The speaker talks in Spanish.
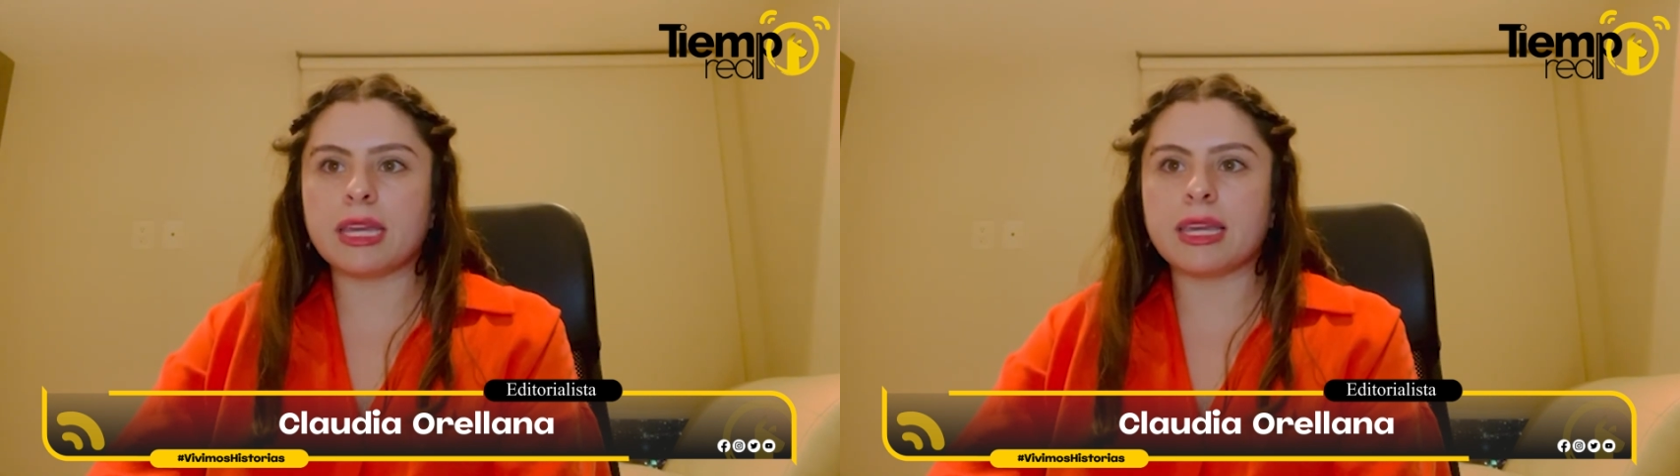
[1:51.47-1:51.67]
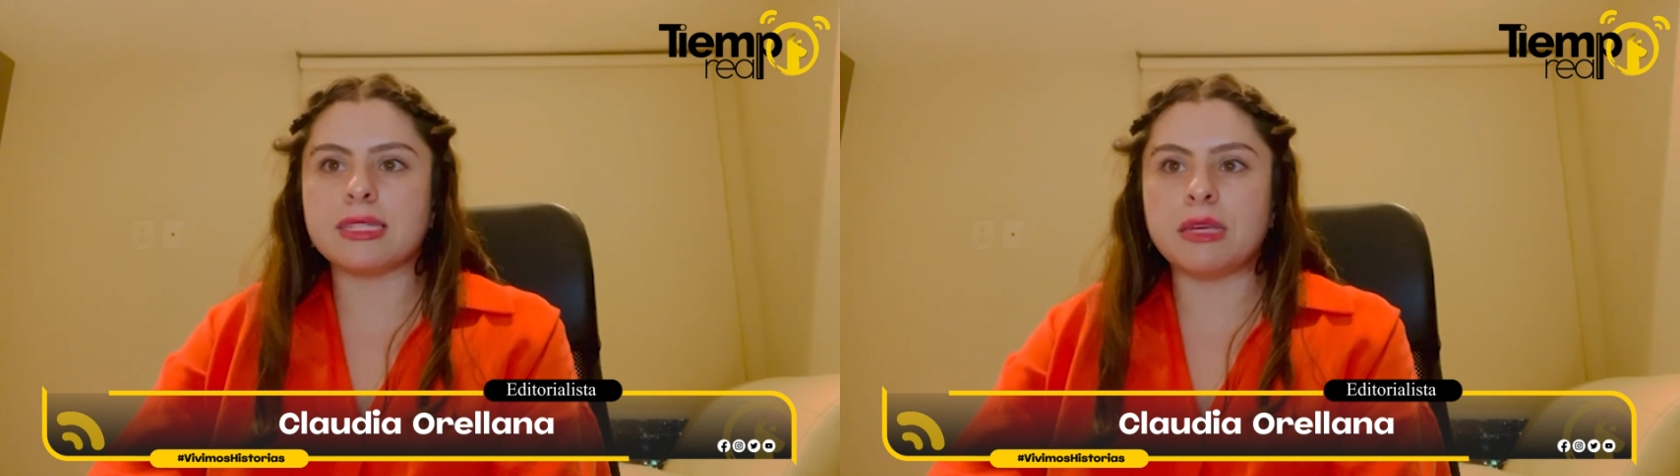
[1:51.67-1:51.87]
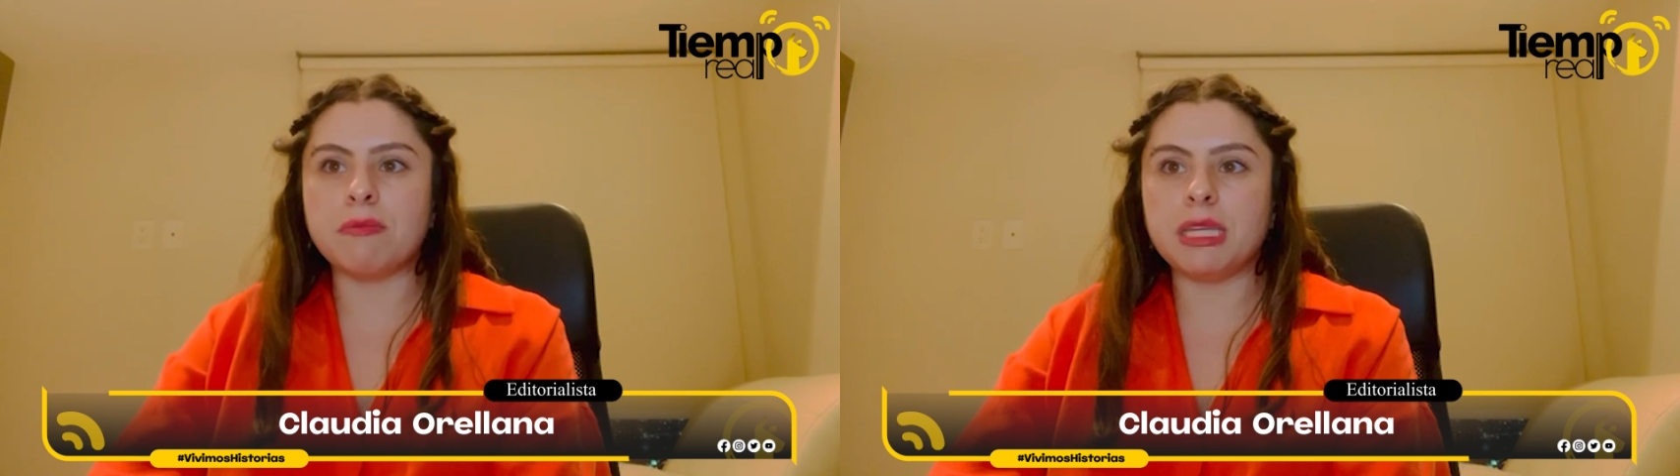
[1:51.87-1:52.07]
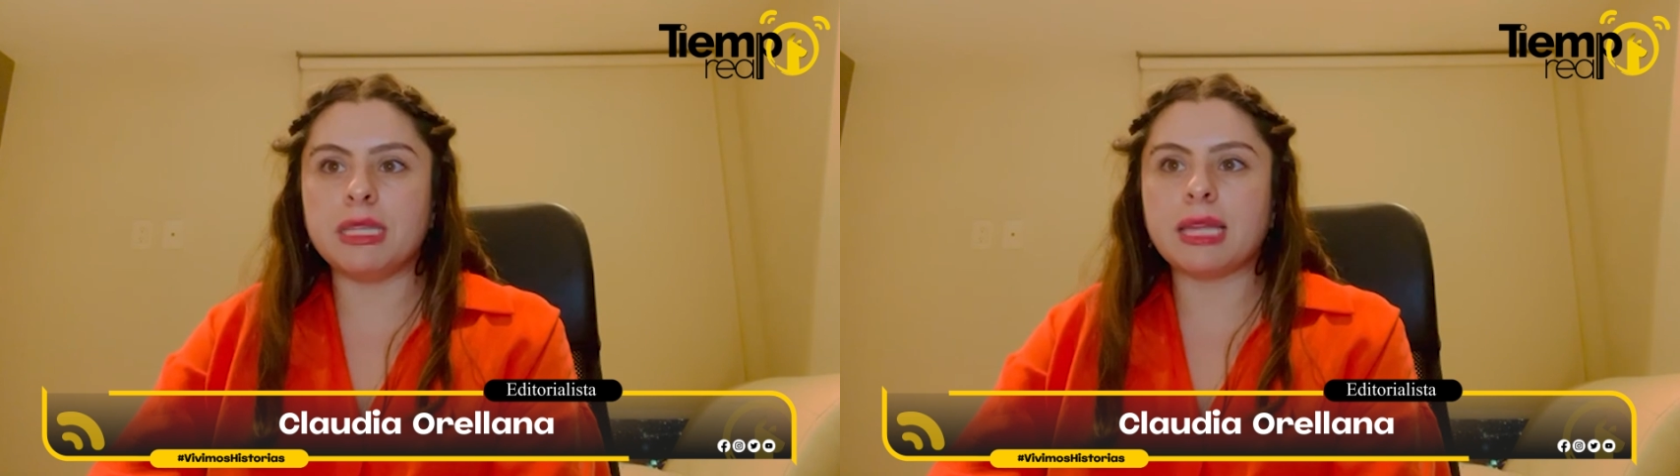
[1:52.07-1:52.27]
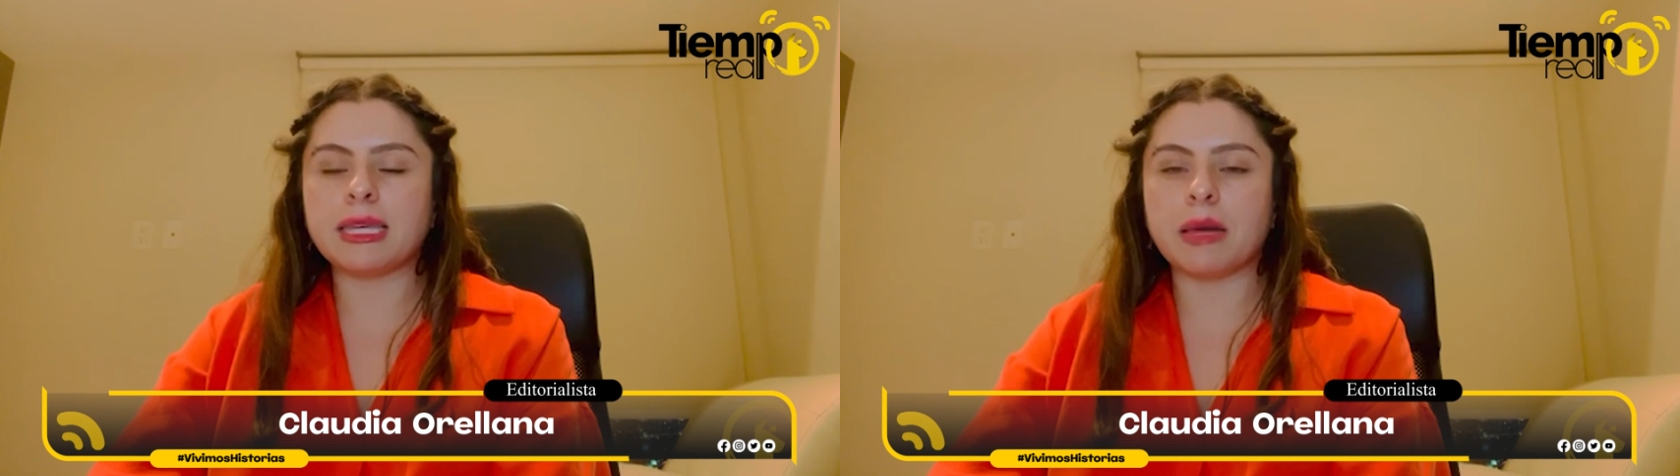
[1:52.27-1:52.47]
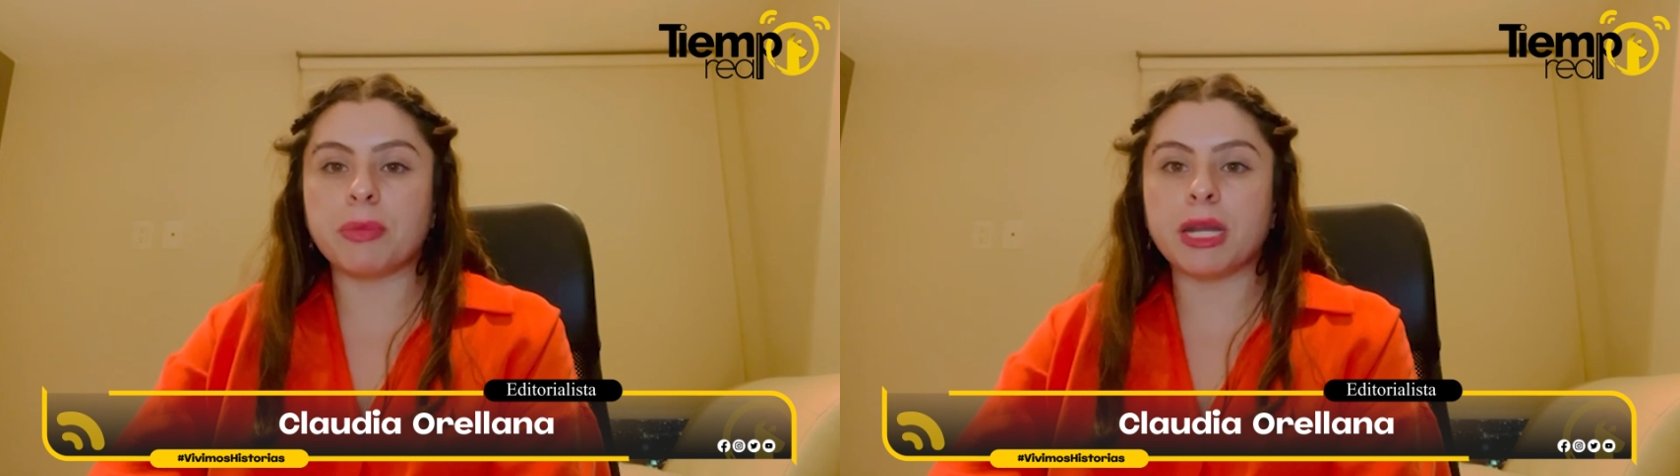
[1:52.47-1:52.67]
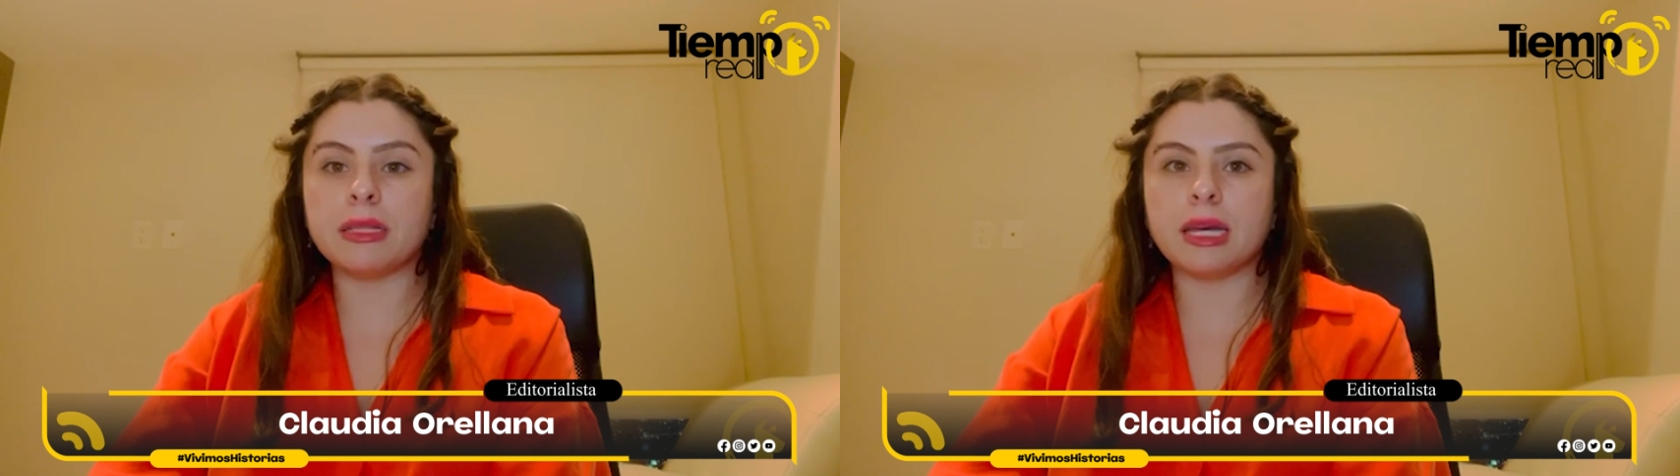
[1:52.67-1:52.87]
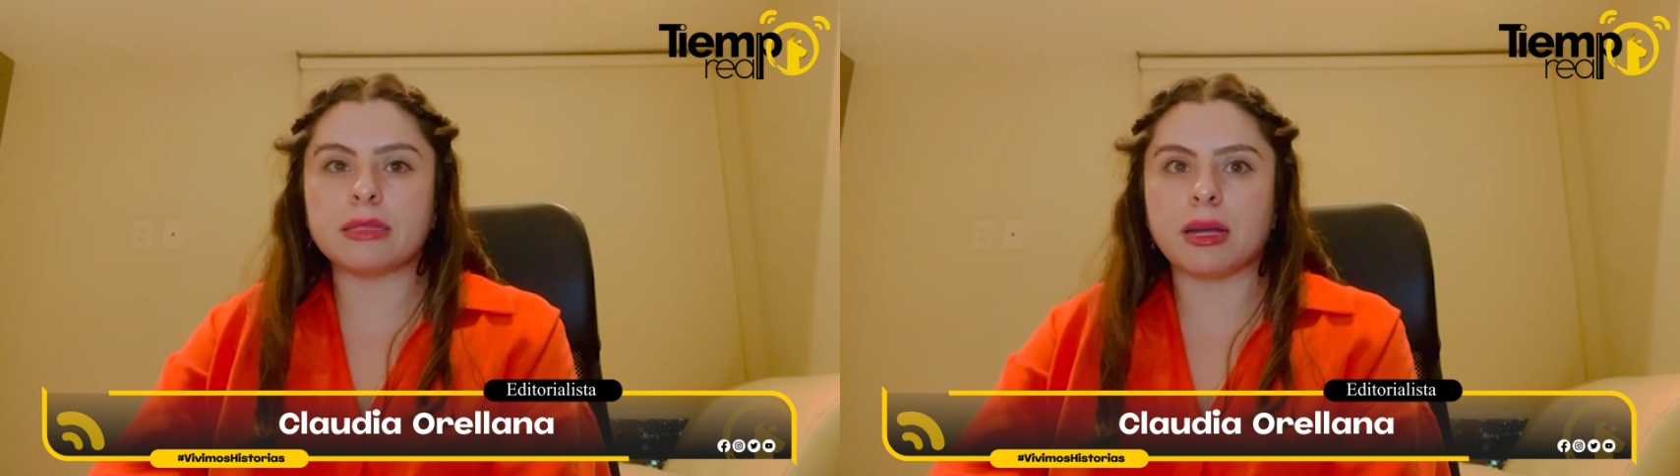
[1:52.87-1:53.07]
que se imita y
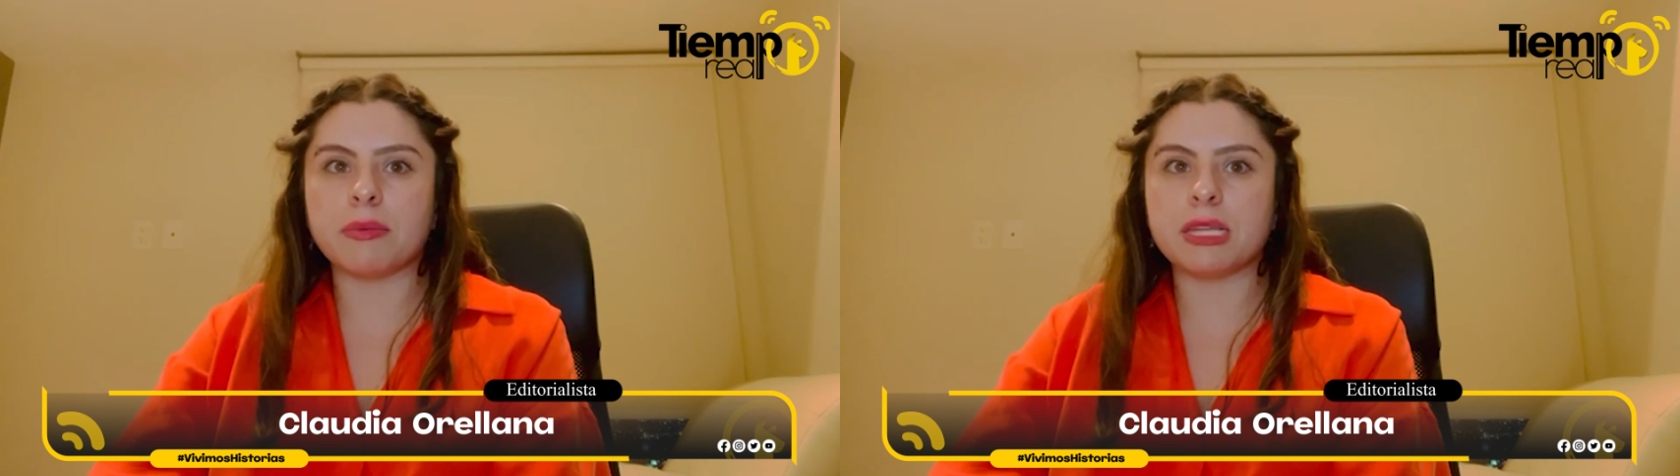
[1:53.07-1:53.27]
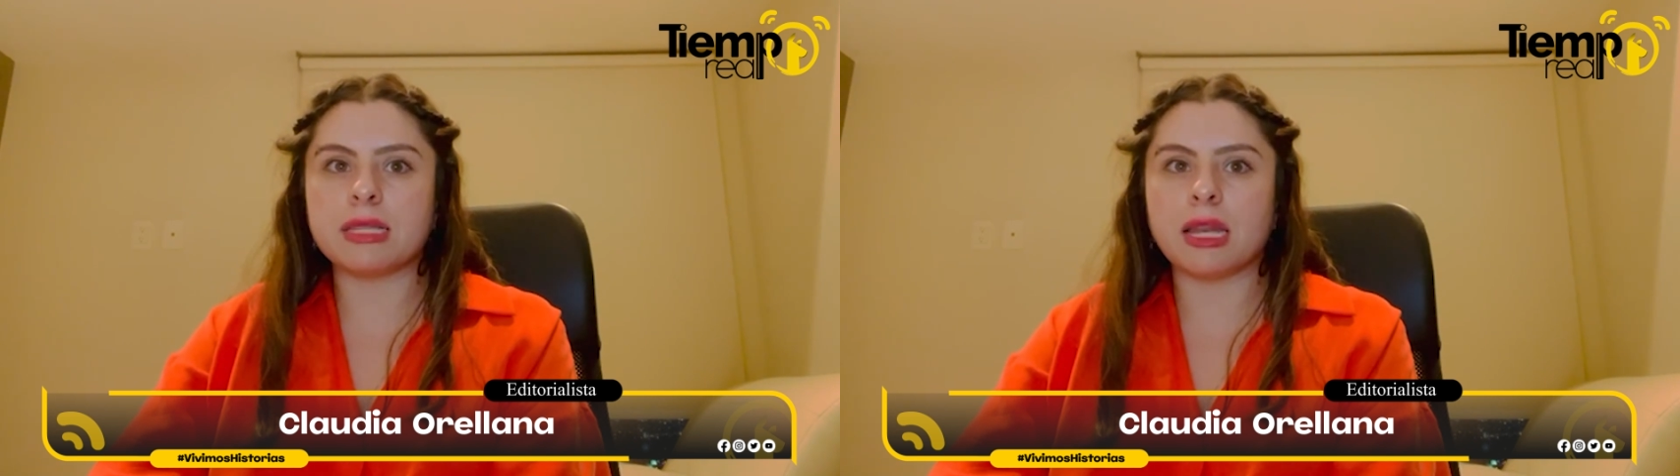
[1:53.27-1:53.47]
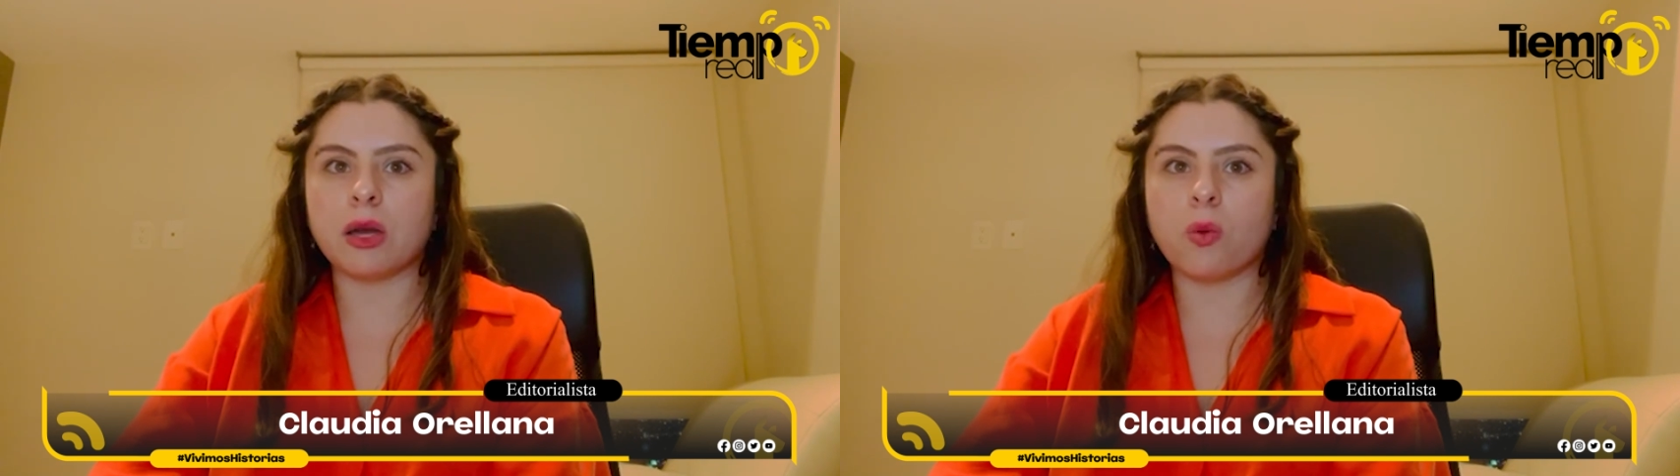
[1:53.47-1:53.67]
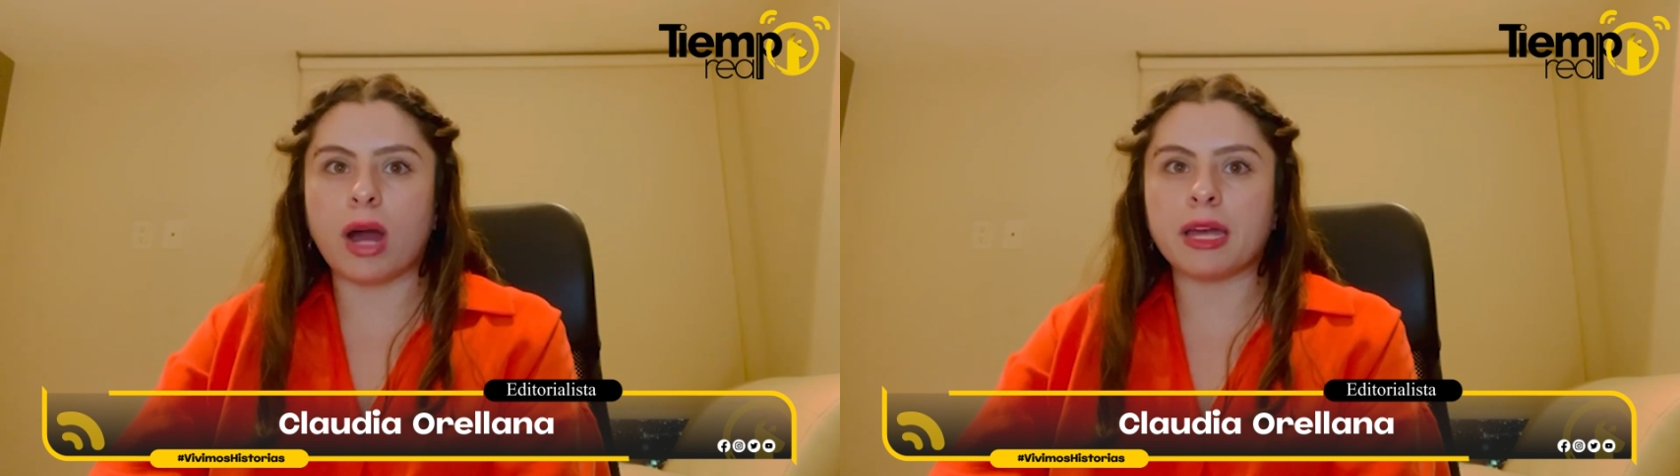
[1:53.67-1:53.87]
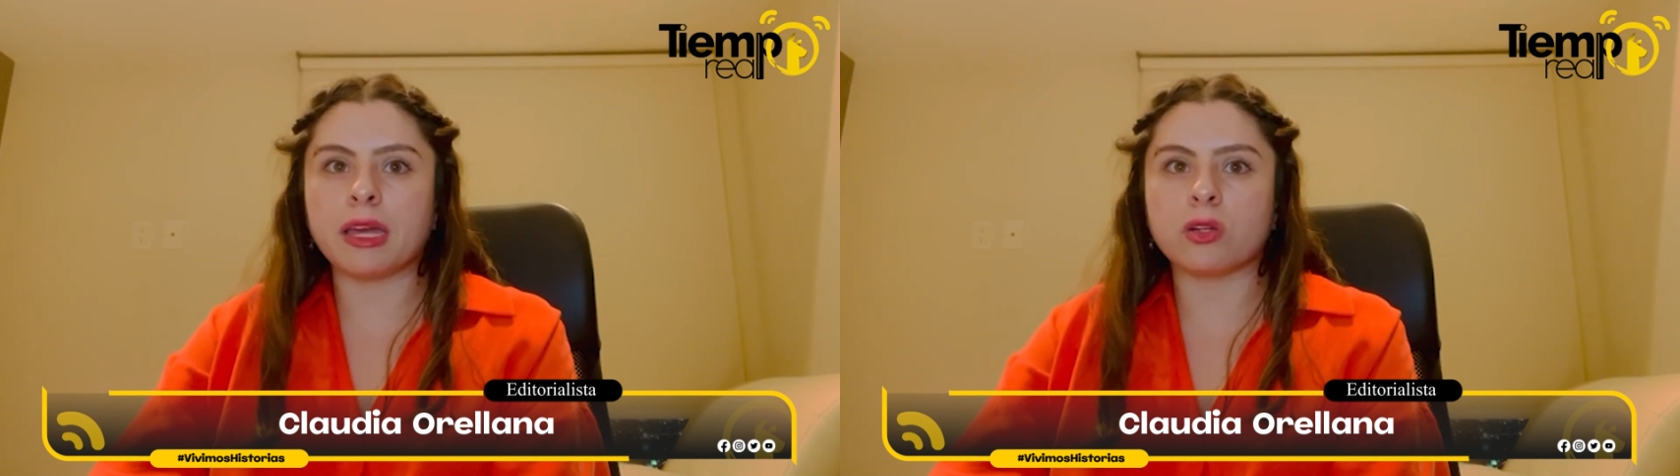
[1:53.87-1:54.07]
aprende a través del lenguaje,